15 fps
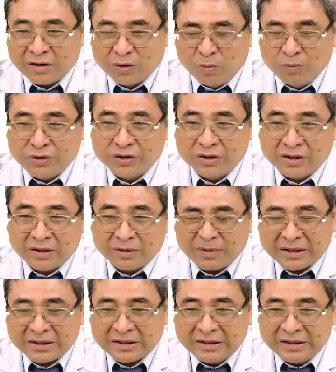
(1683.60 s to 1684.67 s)
đúng như này
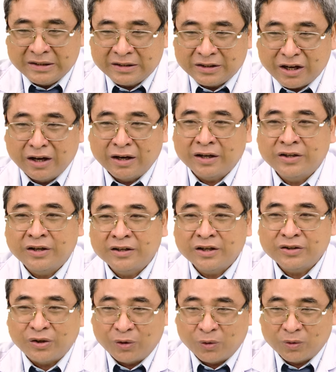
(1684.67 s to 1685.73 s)
bác sĩ Trần đã
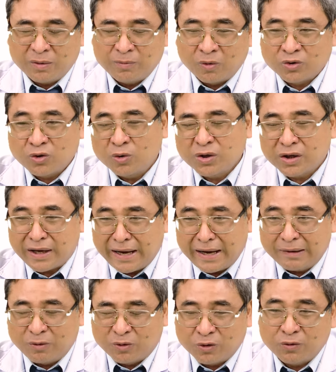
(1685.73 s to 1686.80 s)
giới thiệu đó, một số thức ăn, một